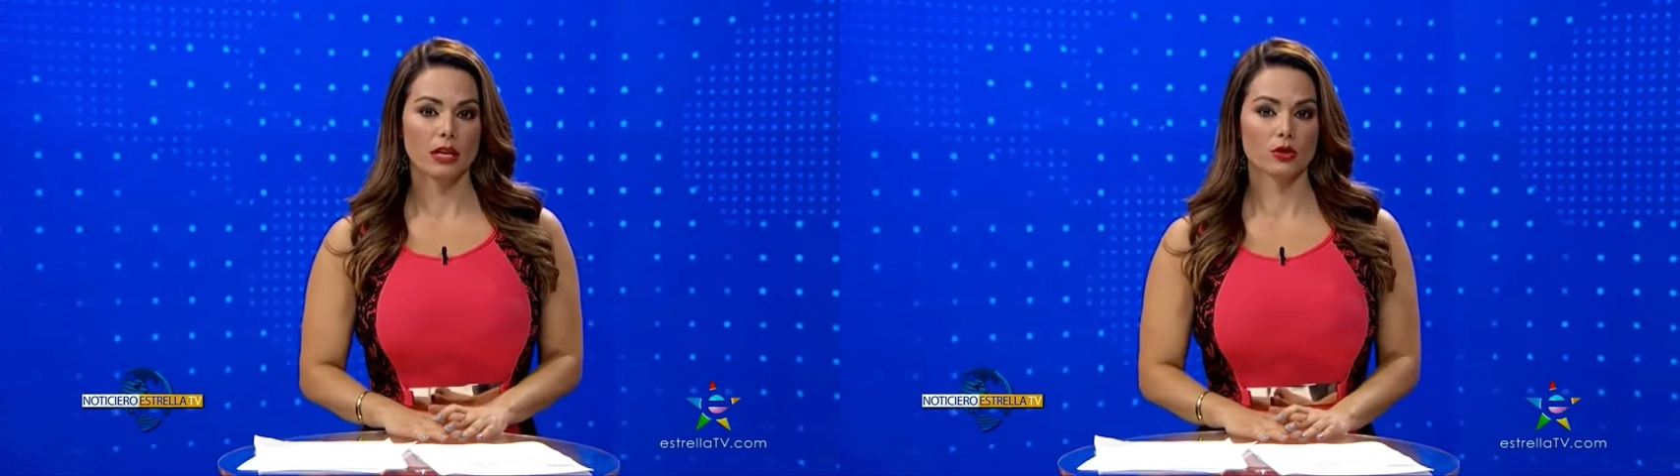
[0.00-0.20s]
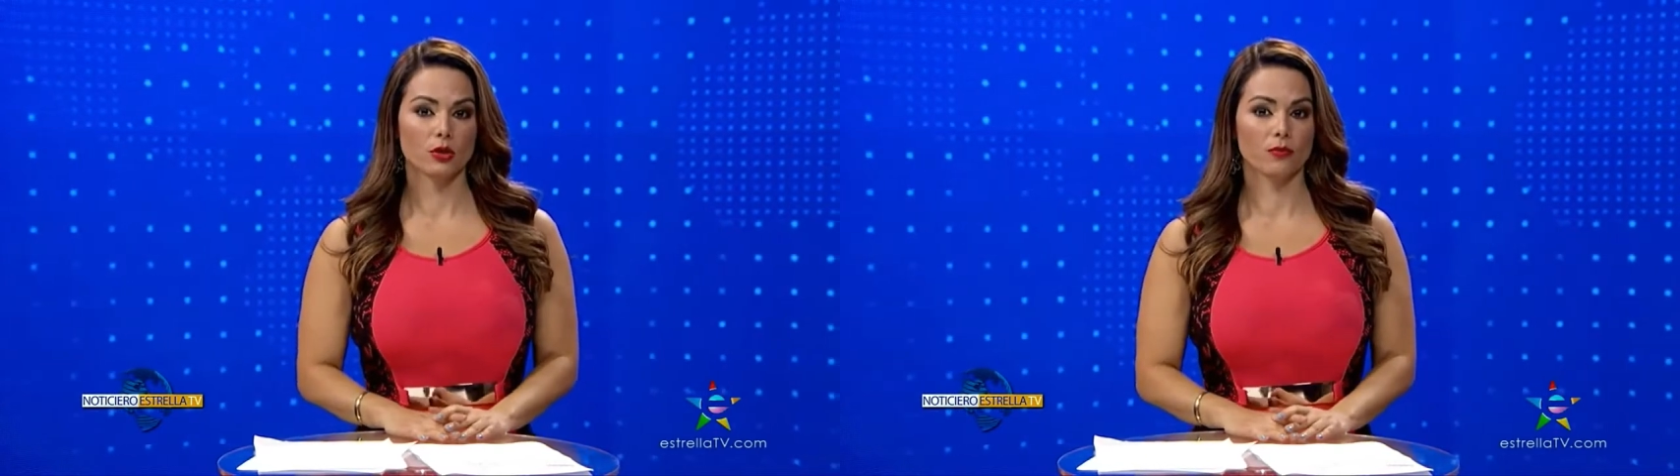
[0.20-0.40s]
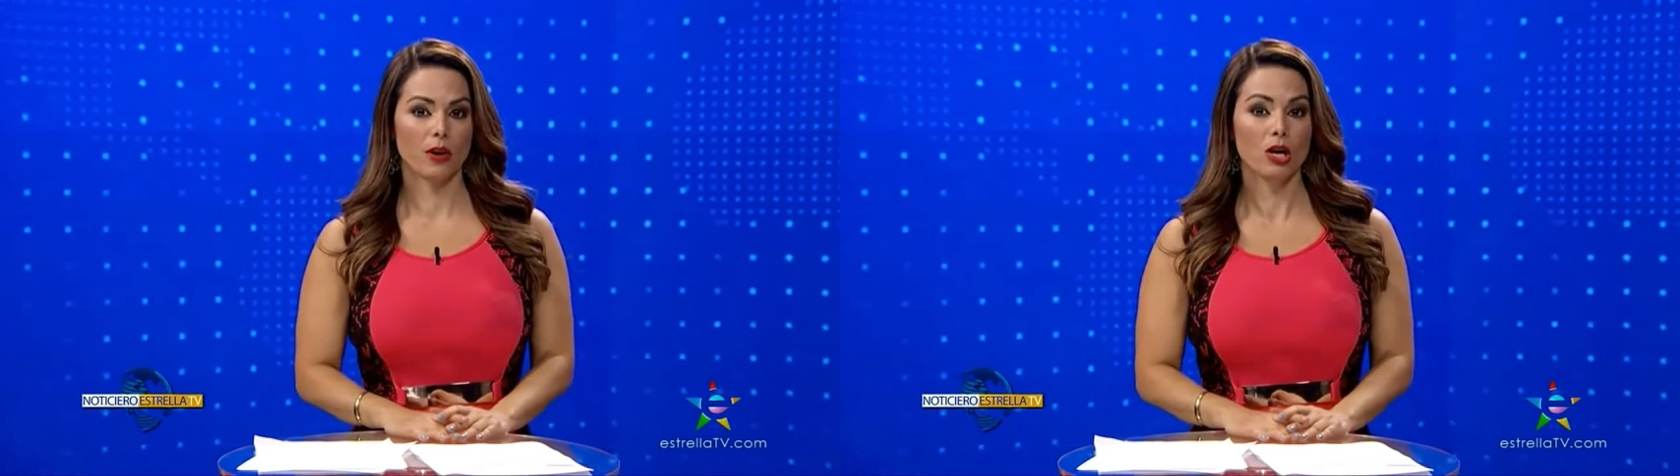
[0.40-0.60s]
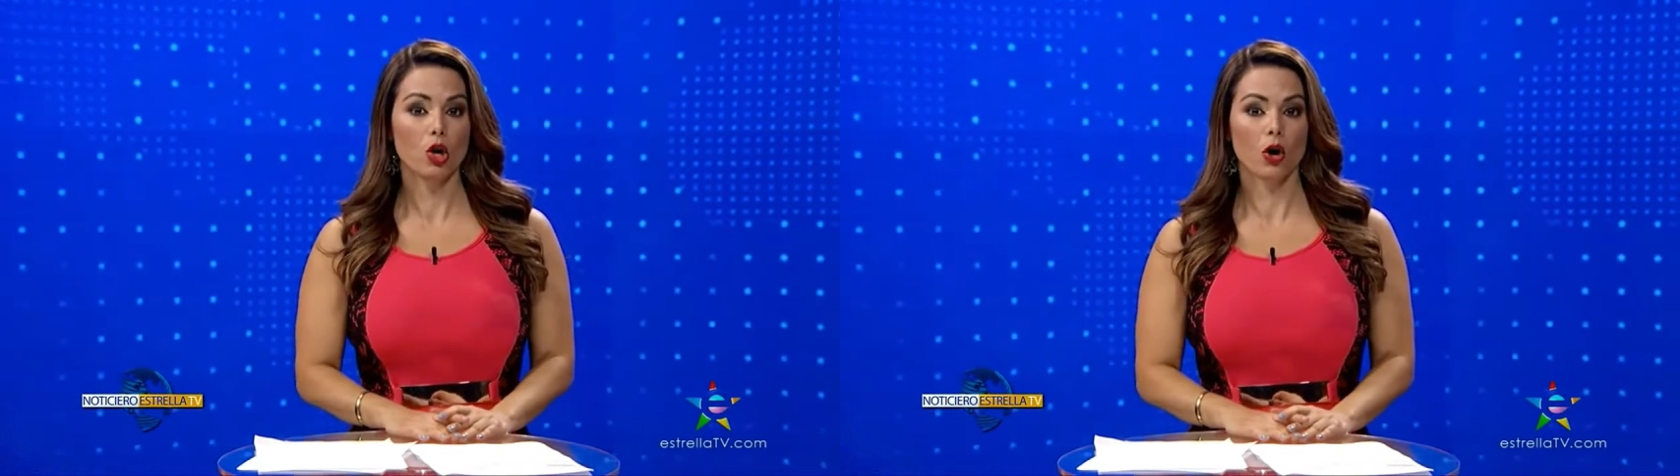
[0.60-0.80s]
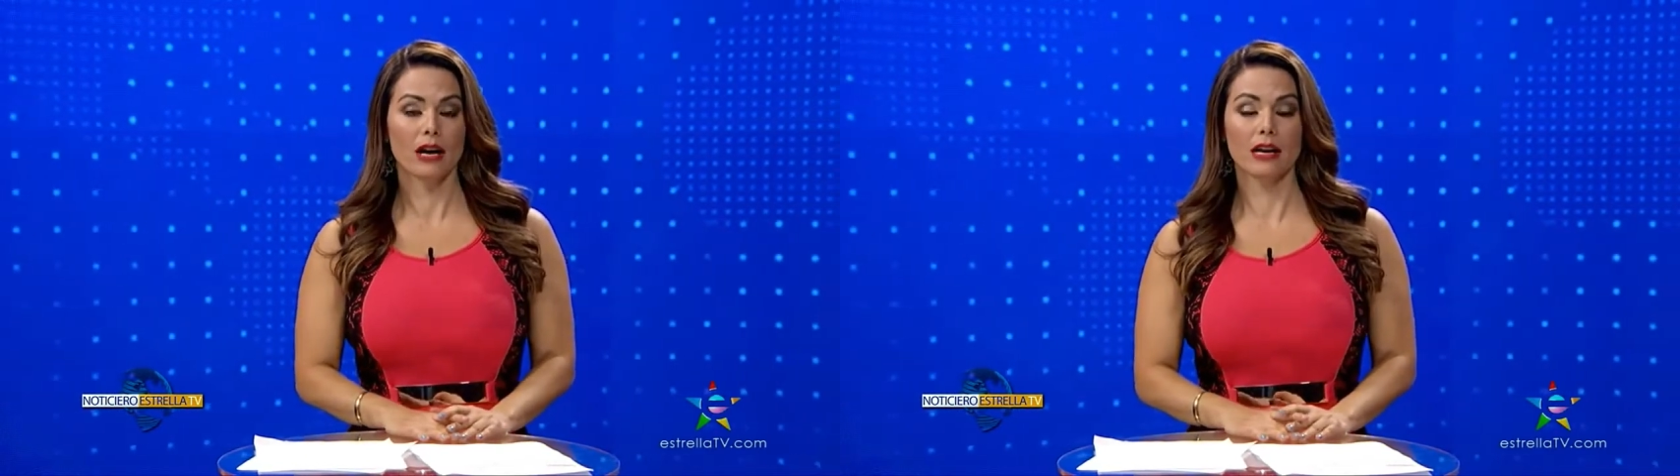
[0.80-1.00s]
y esto fue
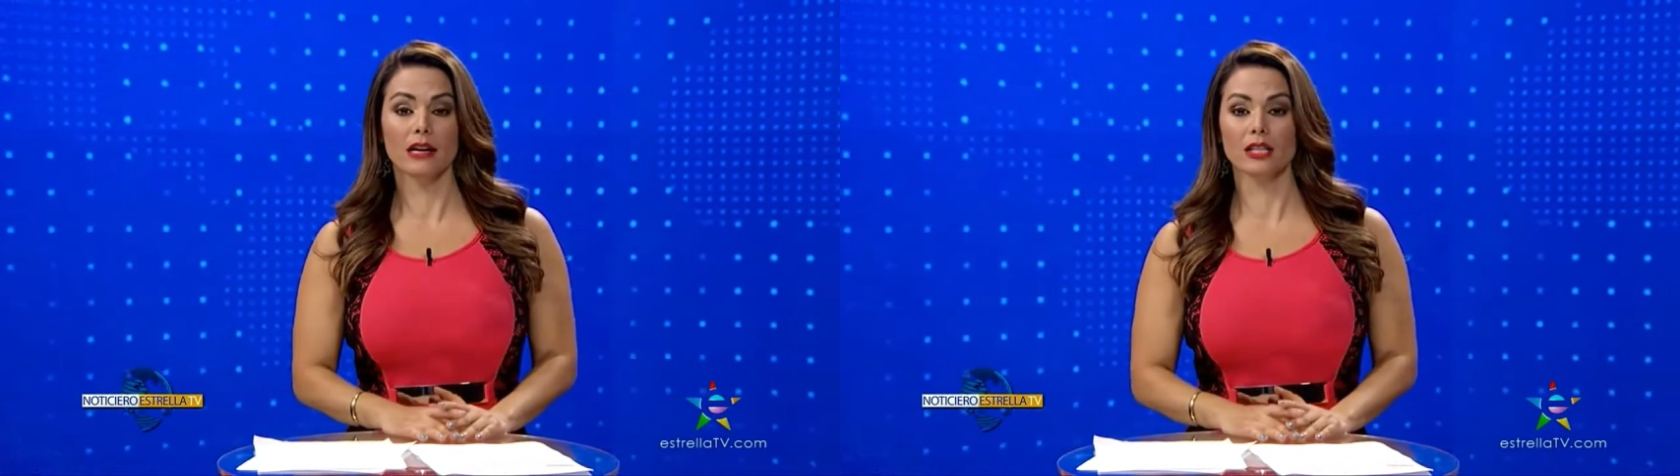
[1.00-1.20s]
lo que le